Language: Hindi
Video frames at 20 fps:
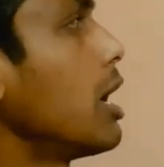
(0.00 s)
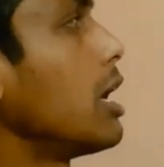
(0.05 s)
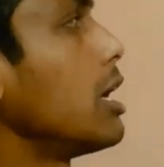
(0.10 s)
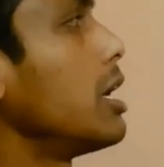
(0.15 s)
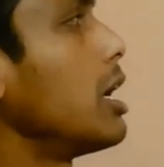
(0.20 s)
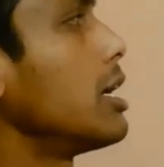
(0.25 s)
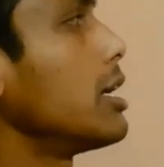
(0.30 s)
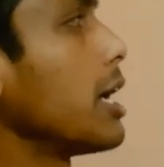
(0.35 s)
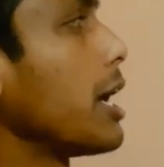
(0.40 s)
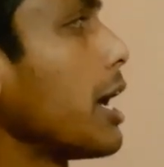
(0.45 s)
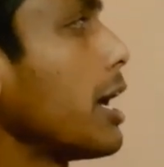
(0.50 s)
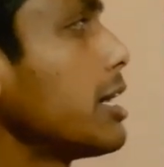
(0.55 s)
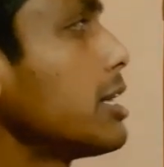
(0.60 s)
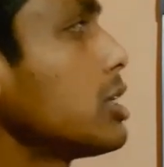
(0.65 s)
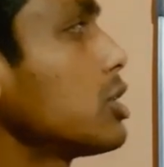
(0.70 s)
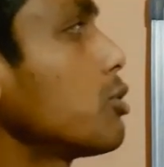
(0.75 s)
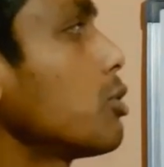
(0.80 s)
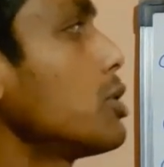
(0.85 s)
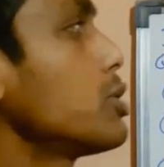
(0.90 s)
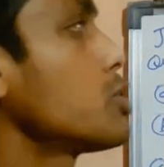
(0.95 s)
लेट एन
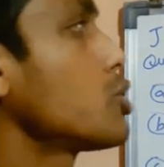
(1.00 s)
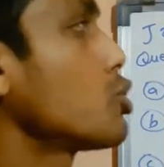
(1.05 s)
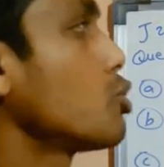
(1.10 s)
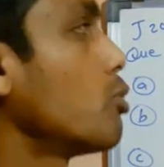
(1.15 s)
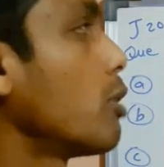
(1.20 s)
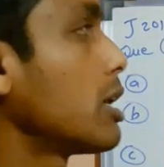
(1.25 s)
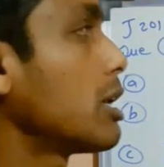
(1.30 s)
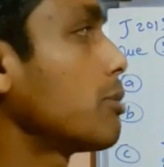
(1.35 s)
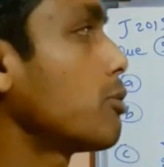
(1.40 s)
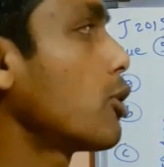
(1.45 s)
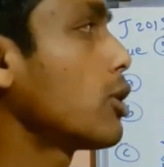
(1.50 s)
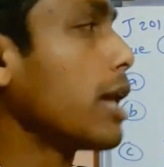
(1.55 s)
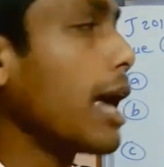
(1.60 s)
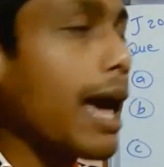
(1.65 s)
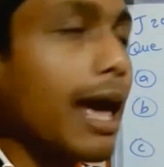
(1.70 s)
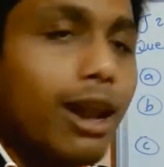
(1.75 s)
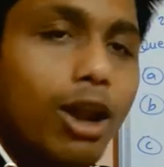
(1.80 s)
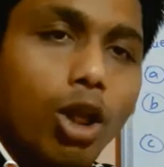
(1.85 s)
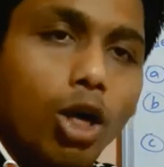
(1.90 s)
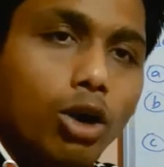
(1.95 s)
इक्वल्स टू वन अपॉन
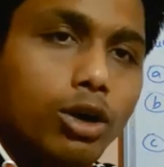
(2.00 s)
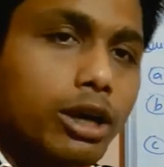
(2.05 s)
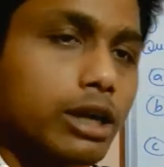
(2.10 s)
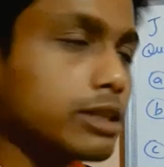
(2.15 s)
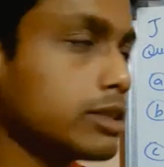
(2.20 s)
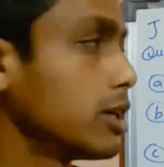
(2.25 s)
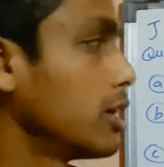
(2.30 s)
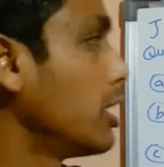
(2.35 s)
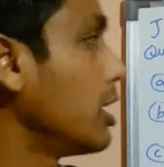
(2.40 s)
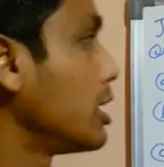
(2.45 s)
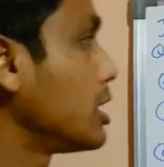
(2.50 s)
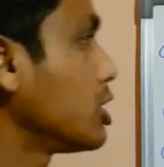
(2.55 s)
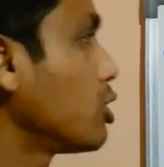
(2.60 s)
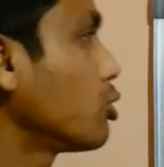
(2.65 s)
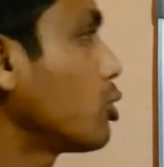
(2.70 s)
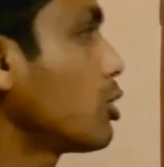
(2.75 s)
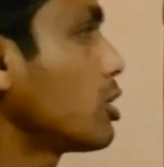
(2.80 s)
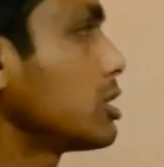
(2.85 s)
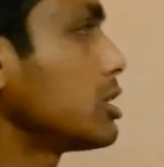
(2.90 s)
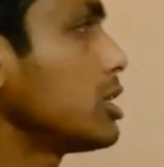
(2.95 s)
एन लॉग एन ये
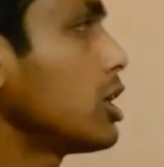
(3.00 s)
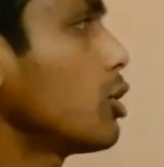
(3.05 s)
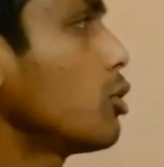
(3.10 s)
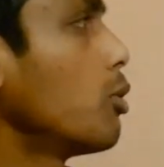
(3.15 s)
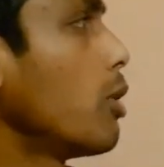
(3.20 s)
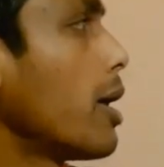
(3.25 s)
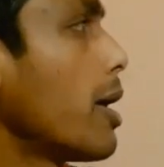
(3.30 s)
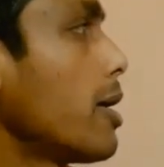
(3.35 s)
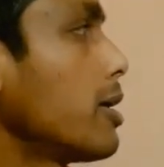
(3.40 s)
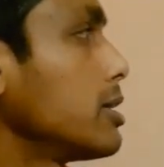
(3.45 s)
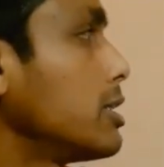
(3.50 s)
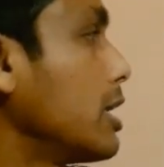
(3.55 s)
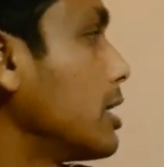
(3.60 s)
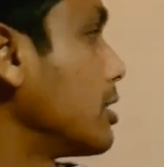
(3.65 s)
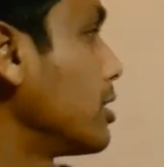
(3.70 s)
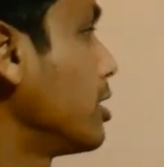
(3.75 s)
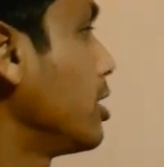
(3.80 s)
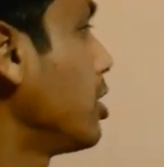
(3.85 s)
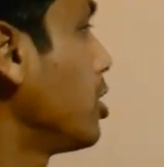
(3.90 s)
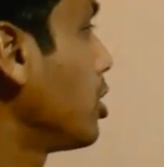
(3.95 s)
उन्होंने दिया हुआ है देन
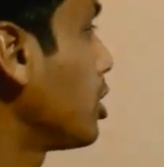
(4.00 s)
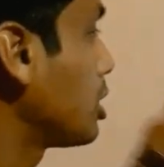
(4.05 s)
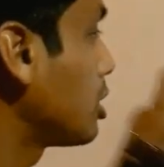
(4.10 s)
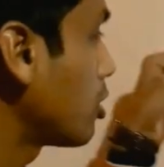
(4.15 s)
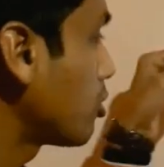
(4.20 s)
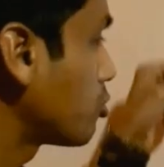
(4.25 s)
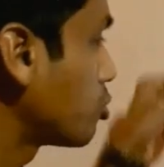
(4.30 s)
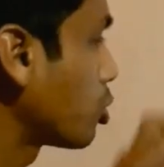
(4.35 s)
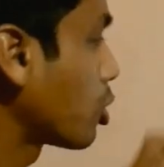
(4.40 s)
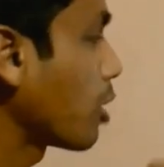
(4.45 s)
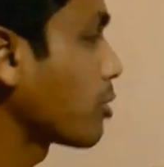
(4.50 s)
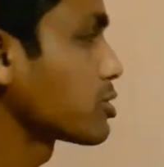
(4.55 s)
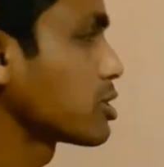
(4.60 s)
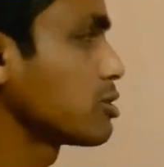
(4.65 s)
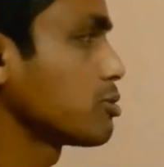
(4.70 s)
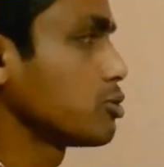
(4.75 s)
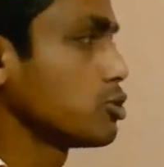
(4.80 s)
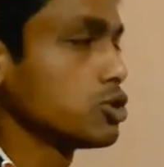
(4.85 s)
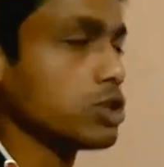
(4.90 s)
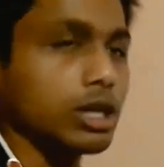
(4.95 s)
इन्होंने फोर
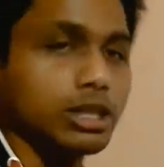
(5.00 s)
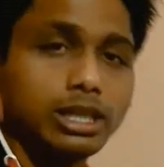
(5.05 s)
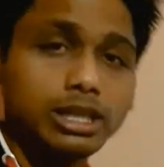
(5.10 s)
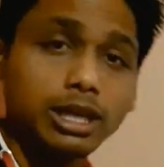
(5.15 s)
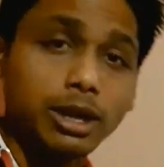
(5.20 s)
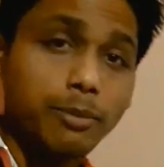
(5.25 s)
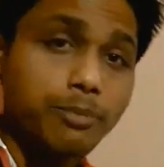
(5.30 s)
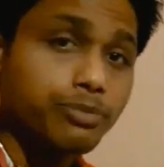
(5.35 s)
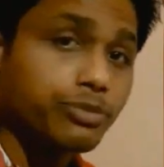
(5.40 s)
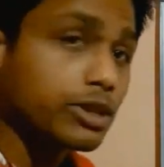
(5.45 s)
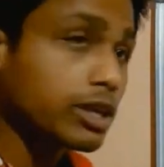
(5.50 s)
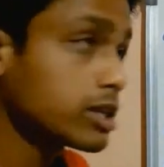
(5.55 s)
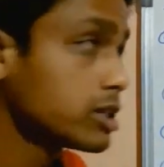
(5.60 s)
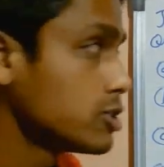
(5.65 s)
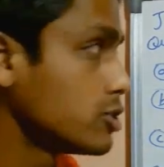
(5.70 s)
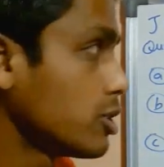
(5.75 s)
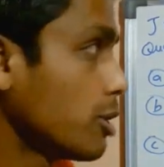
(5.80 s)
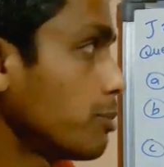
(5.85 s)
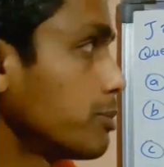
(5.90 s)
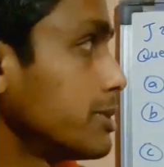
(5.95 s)
ऑप्शन पूछा है देखिए
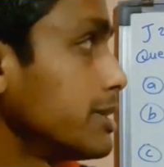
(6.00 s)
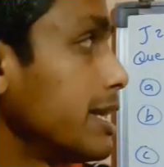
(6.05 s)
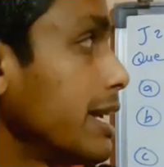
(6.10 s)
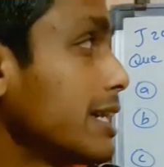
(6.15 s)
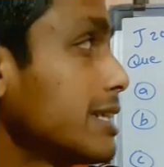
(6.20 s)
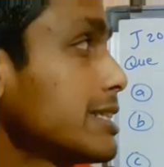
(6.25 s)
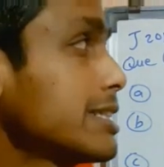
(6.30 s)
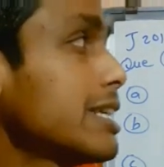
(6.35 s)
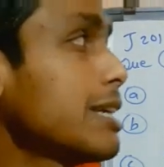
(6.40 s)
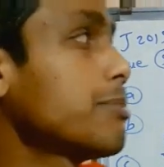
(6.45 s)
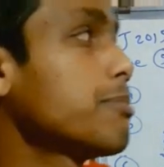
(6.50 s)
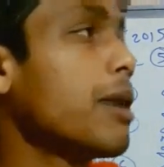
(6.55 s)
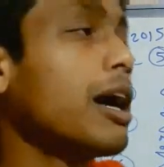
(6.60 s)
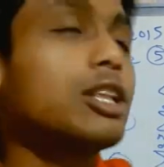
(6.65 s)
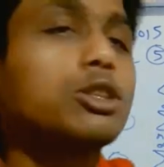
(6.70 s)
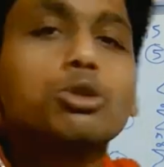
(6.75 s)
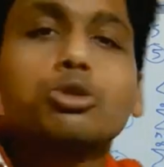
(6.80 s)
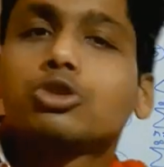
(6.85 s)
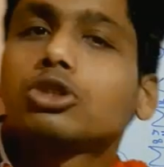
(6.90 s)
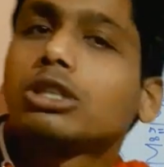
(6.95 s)
जब देन के
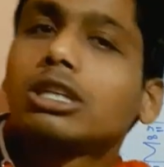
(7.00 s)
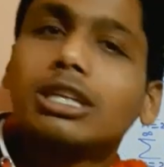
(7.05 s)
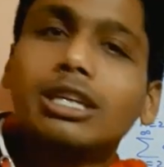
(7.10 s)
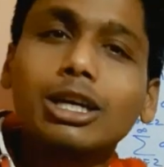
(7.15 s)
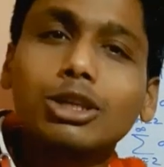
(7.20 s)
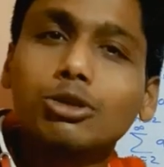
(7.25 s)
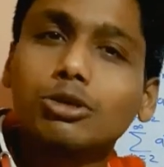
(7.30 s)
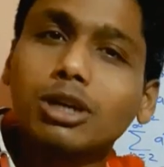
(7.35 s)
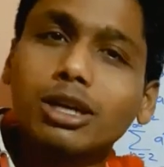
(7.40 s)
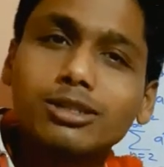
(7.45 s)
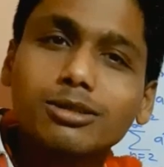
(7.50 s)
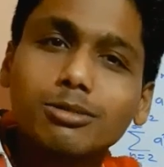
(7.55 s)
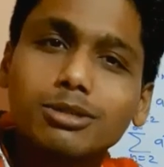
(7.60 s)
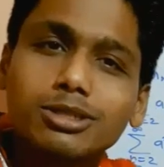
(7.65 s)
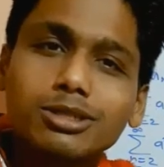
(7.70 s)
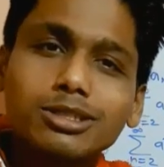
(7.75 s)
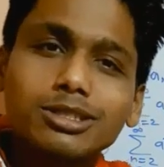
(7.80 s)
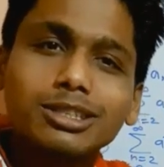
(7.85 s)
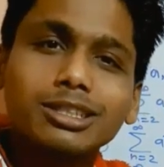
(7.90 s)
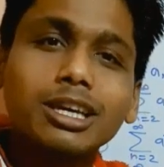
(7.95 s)
बाद कुछ नहीं लिखा तो क्या
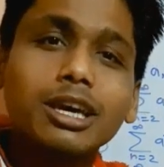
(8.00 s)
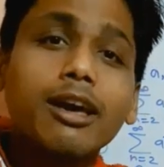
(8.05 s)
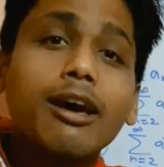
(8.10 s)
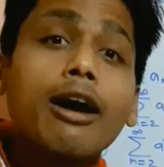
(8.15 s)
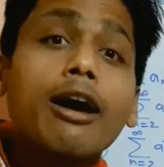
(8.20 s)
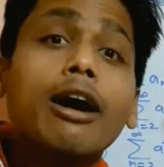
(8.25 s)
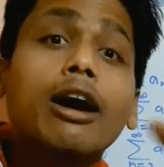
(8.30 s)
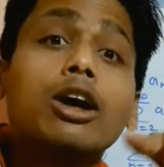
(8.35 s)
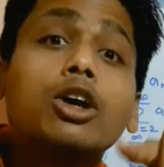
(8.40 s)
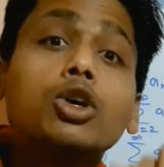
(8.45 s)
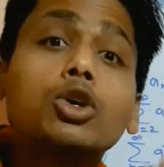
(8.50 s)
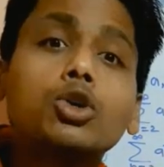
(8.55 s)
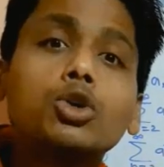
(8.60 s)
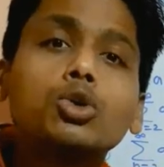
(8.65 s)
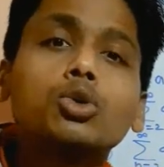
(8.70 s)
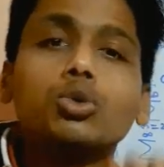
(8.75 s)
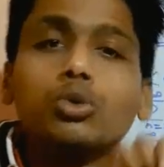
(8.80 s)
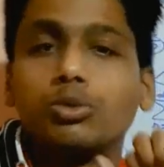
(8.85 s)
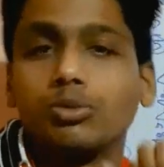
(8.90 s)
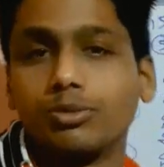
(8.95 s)
समझना चाहिए
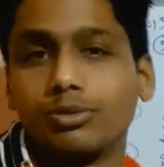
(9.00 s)
ट्रू